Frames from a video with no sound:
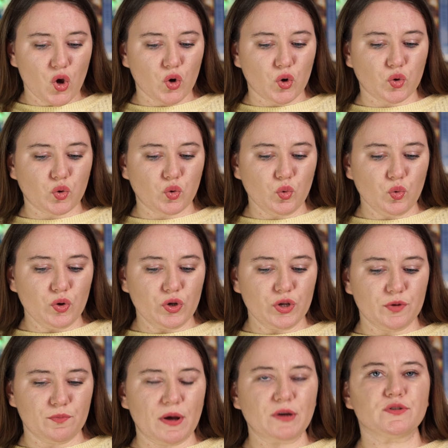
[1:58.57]

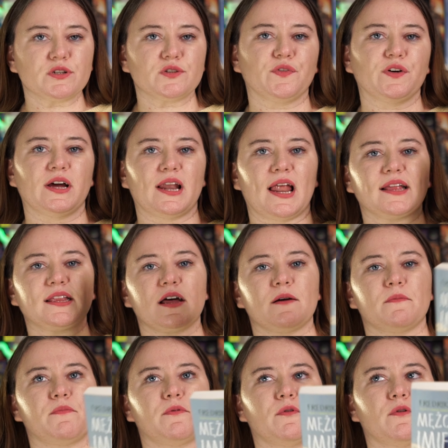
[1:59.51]
który ma już swoje
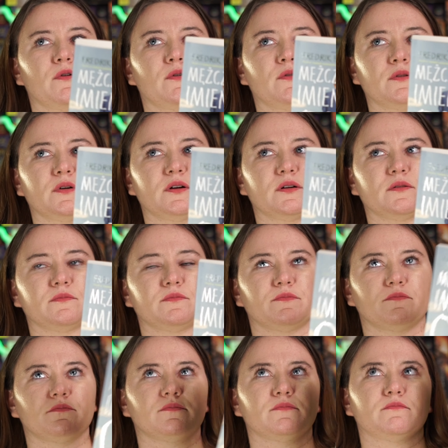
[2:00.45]
lata, bo
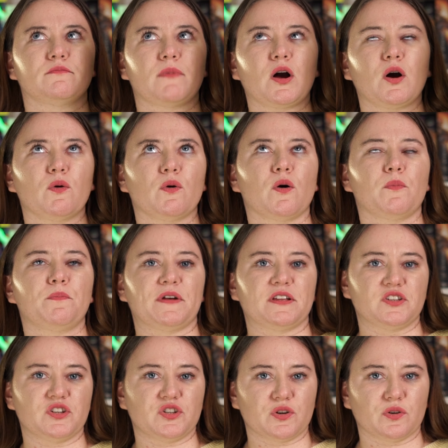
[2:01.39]
ma koło
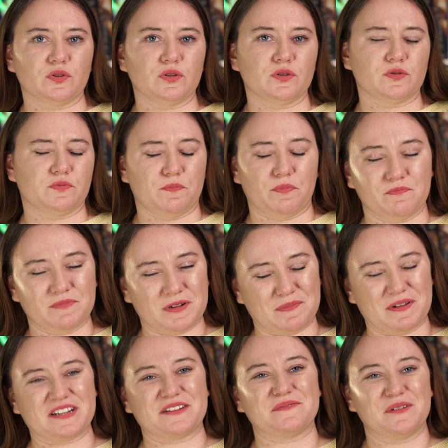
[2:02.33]
50,
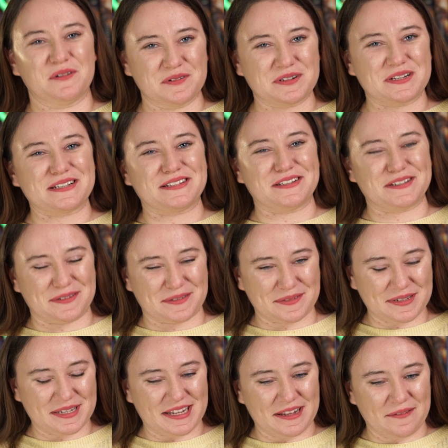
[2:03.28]
przepraszam, koło
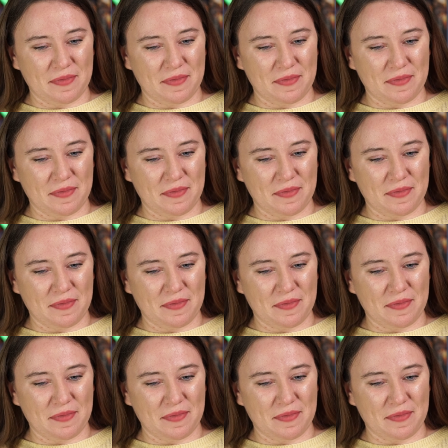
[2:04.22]
60.